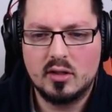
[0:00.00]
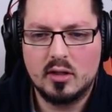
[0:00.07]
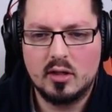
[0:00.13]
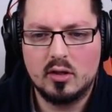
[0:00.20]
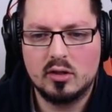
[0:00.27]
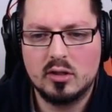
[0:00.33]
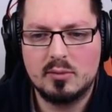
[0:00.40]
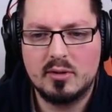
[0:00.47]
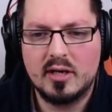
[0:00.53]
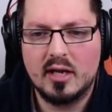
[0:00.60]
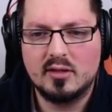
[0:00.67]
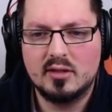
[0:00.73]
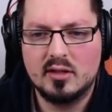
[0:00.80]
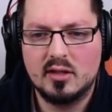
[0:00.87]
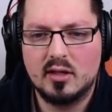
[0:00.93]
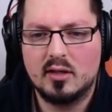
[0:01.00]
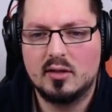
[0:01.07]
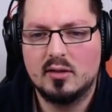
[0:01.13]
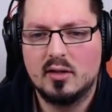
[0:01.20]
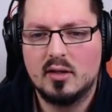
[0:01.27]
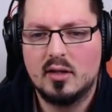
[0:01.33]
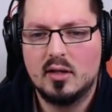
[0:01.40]
äh, irgendjemand hat hier,
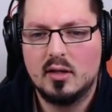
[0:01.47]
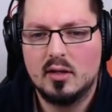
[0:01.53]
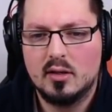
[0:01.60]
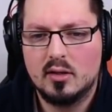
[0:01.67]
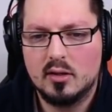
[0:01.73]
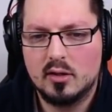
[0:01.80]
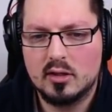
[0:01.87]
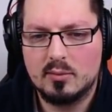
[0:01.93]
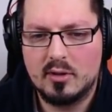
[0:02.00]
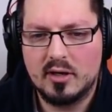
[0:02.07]
irgendjemand